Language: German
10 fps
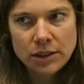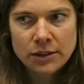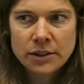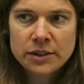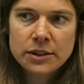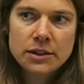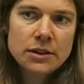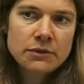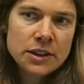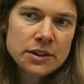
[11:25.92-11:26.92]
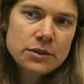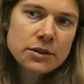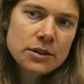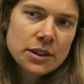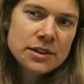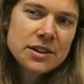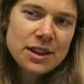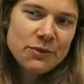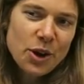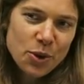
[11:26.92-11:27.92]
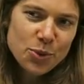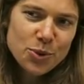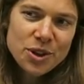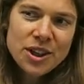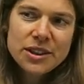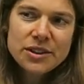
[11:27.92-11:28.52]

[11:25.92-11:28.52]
das, das es ist einfach gut,